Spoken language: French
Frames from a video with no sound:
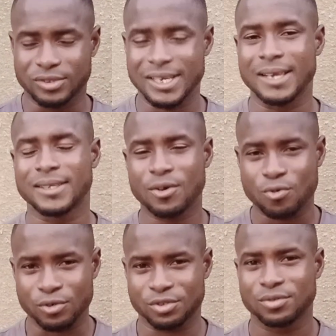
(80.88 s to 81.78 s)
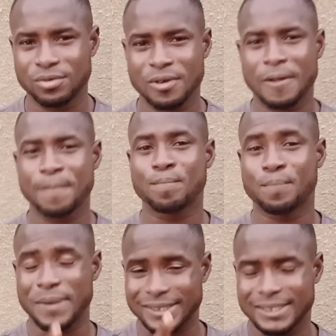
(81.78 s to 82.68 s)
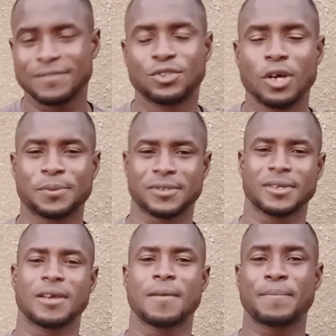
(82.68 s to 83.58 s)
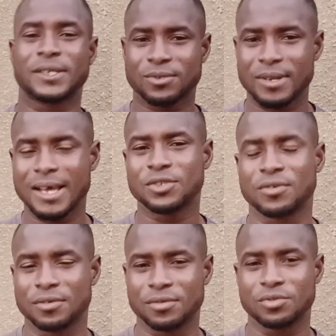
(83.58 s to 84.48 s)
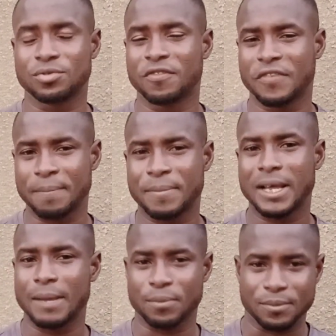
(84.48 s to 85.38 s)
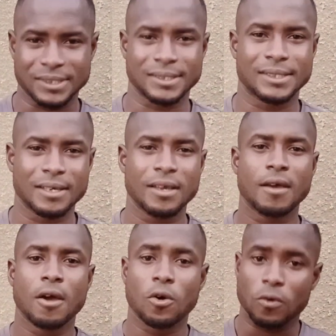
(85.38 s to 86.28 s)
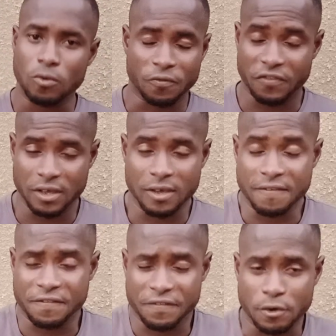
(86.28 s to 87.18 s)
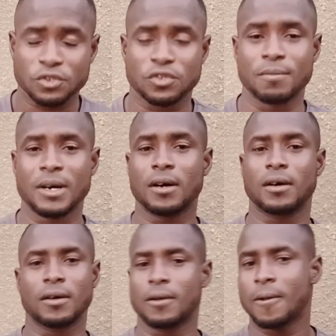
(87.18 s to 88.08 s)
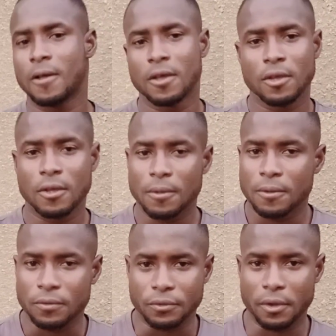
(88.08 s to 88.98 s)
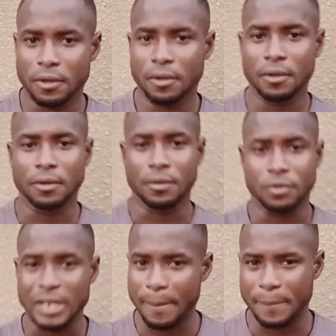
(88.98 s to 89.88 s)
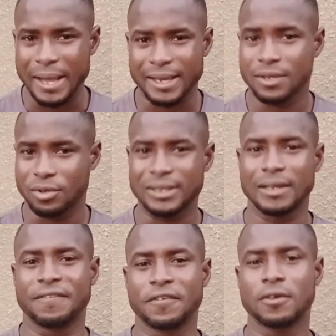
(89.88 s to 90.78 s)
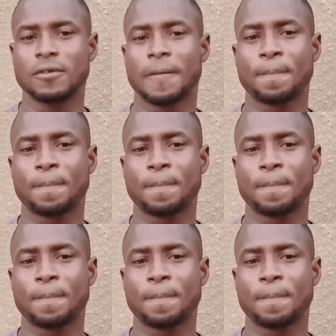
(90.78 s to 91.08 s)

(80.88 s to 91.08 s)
qui a été conçu par Steve Jobs. Parce que là, je, je ne fais pas la publicité euh, forcément d'un appareil, d'un téléphone,